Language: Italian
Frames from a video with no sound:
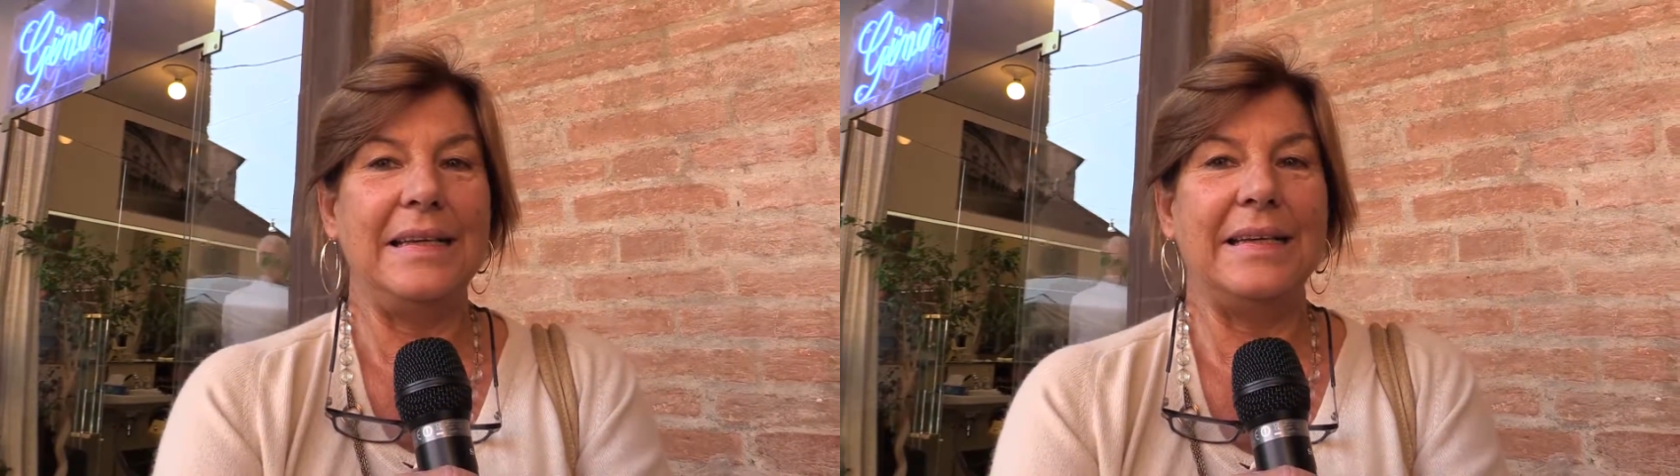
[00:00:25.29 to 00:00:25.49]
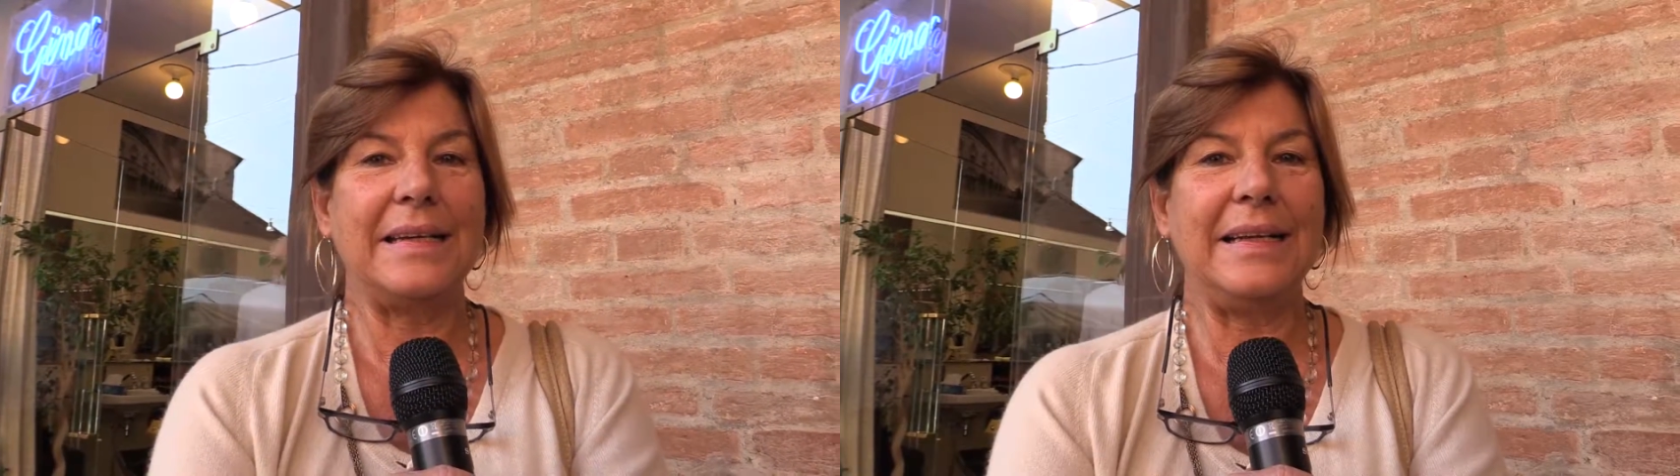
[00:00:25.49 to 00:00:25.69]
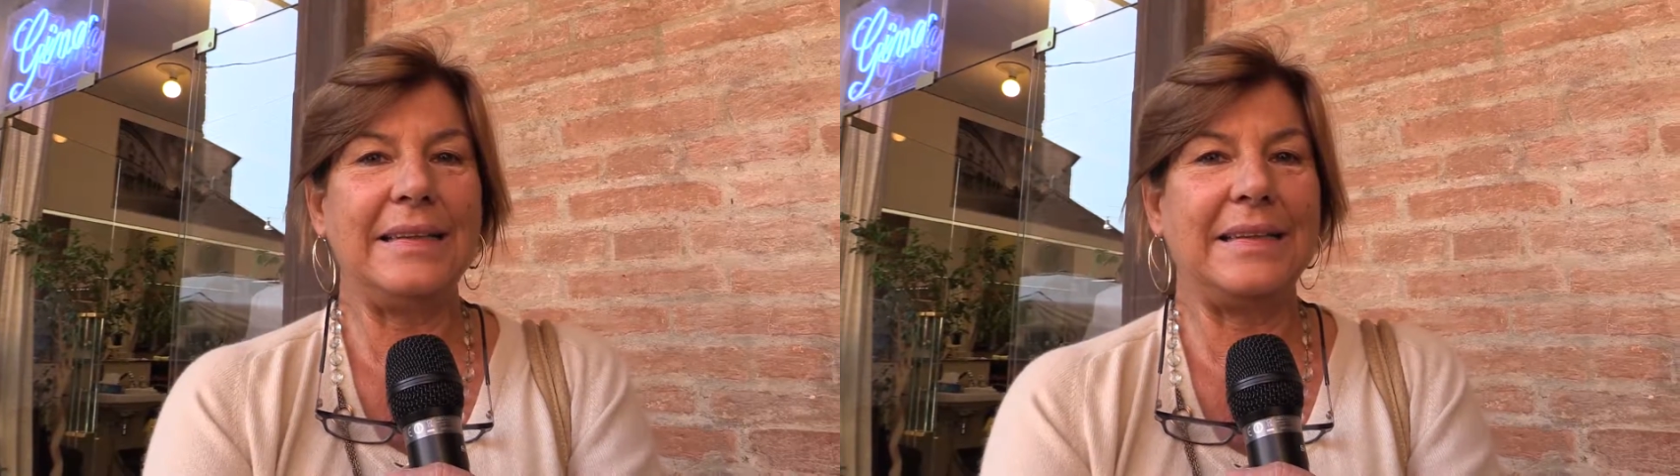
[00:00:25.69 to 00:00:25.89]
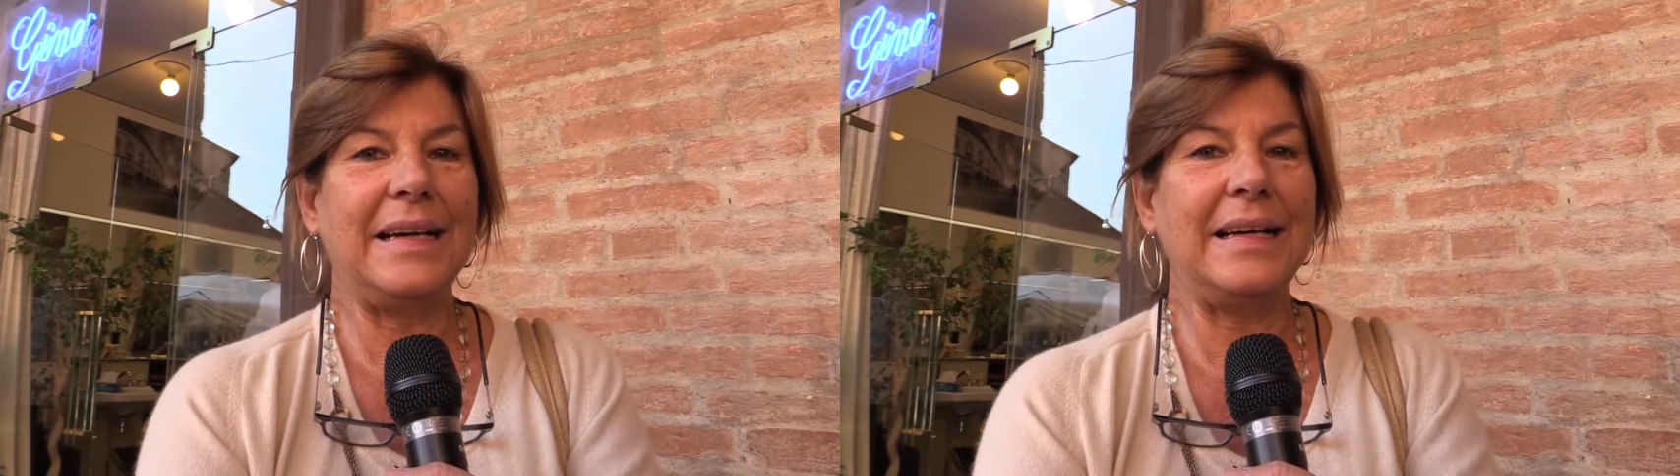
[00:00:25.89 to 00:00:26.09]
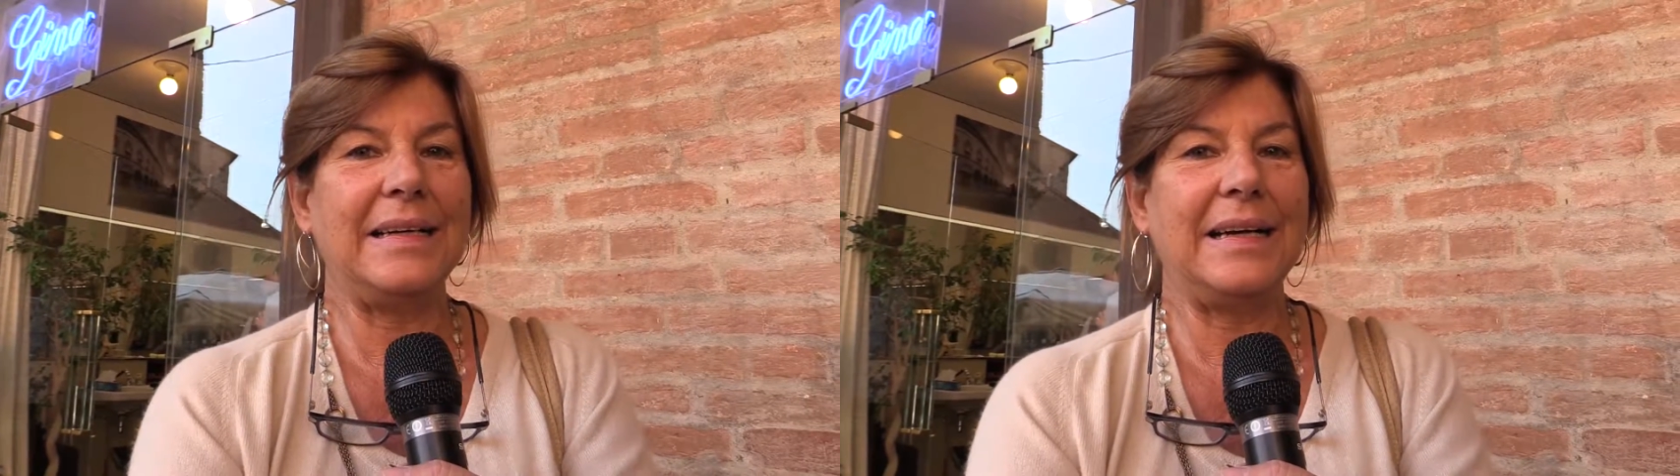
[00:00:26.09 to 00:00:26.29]
in
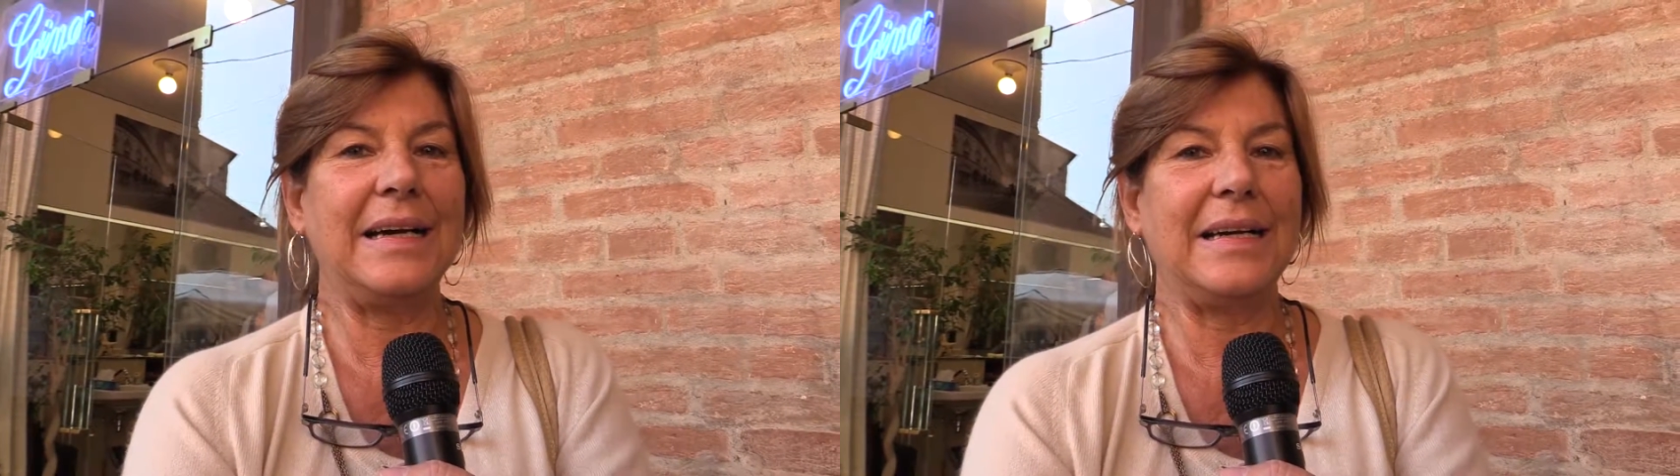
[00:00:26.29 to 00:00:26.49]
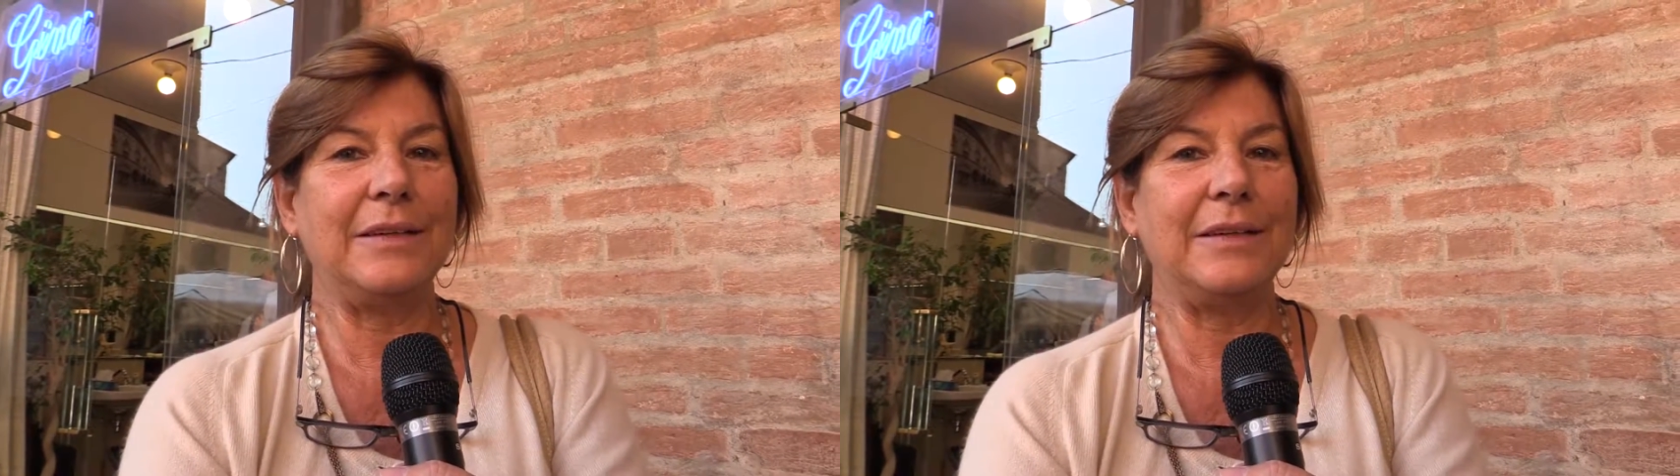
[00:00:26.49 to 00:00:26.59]
realtà ha